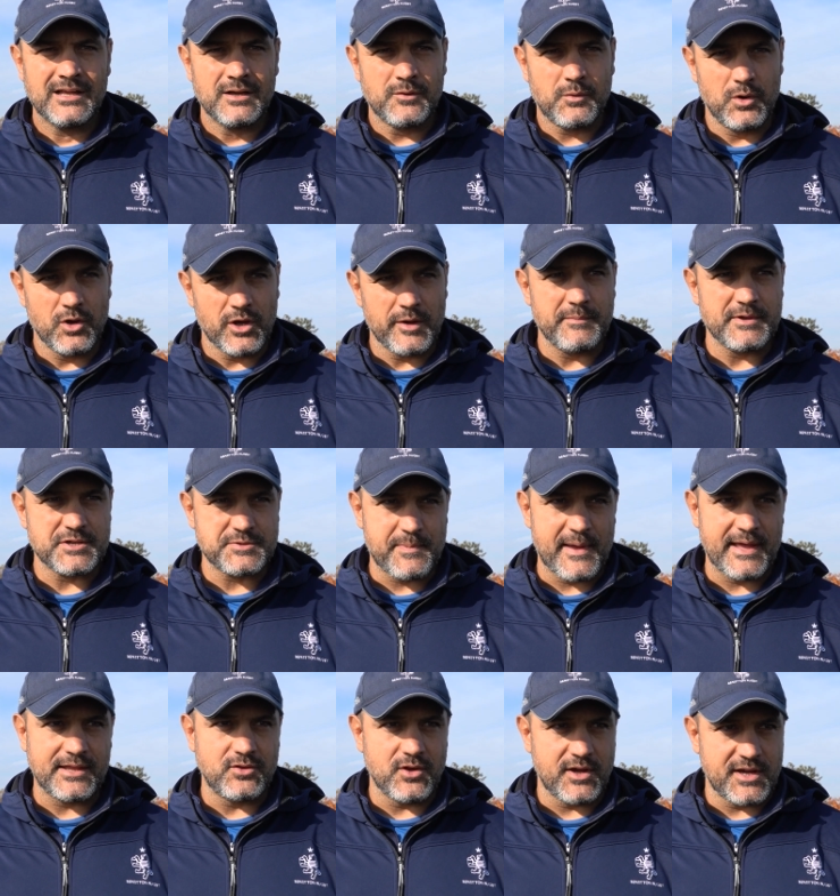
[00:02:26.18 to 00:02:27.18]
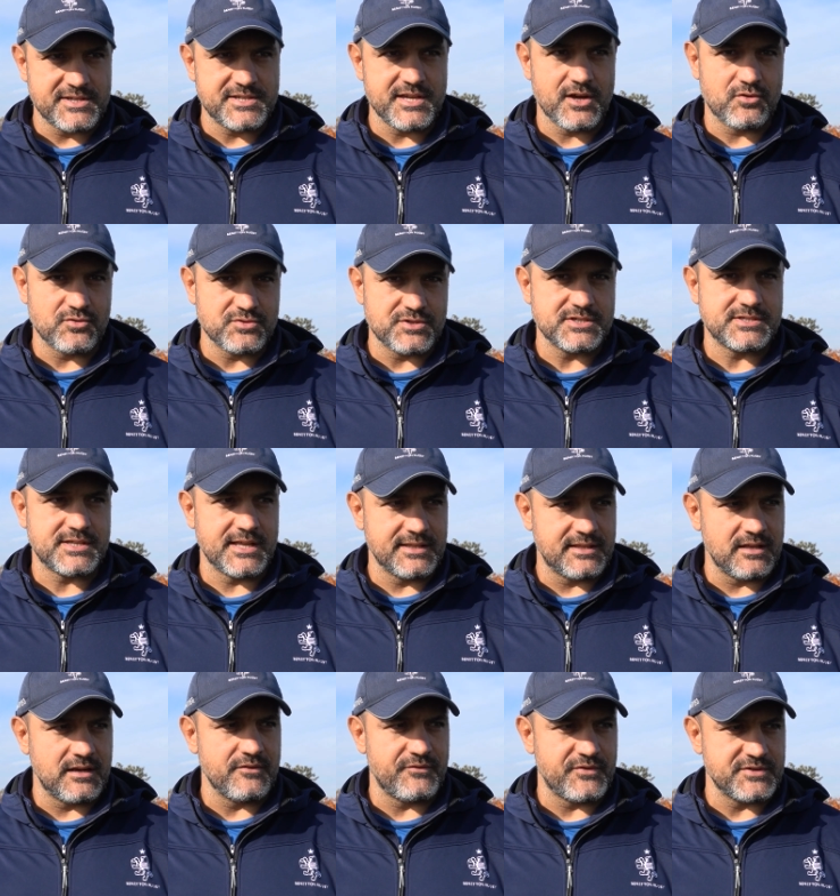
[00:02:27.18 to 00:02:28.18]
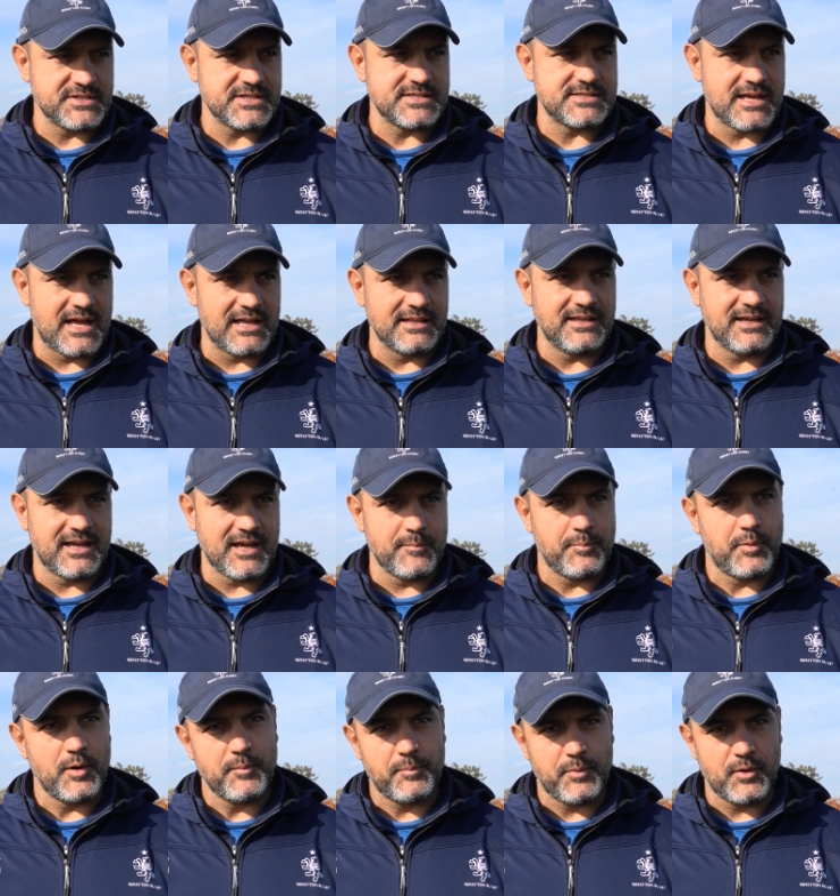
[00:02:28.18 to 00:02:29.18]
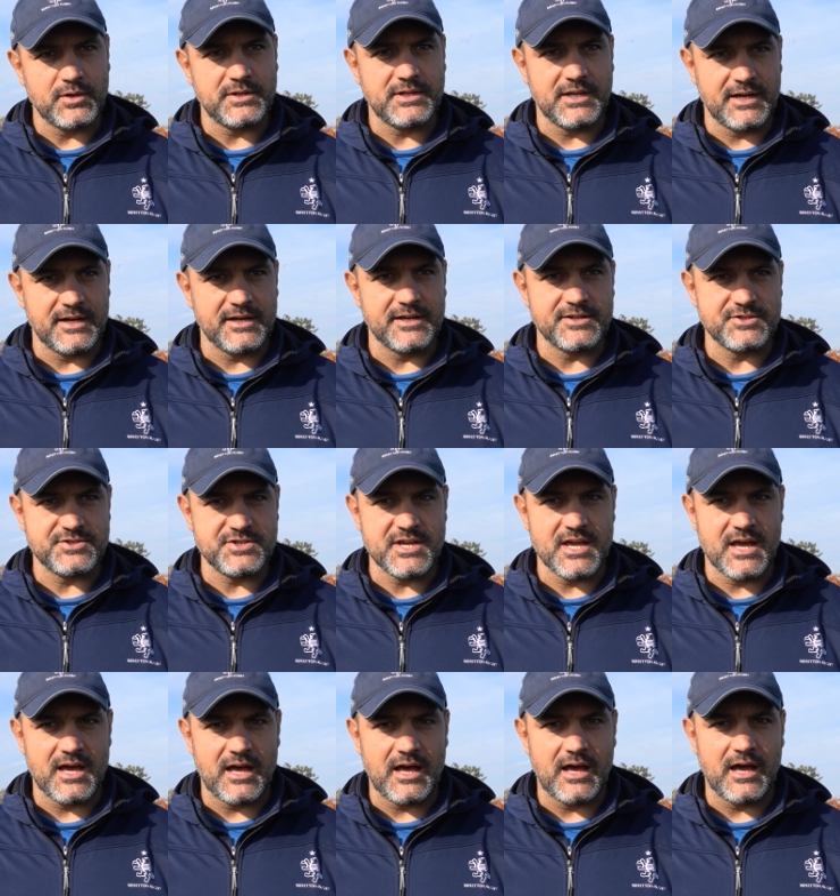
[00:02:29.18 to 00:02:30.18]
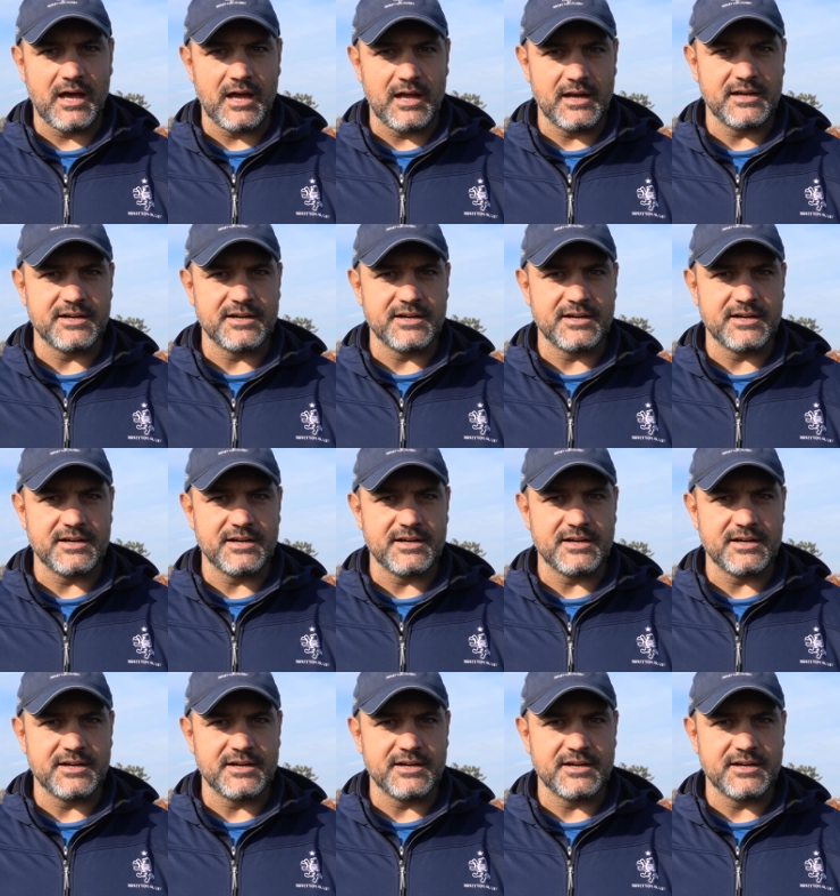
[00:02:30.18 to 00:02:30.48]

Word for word: quello che mi aspetto è che sia consistente nelle fasi statiche e poi porti l'energia,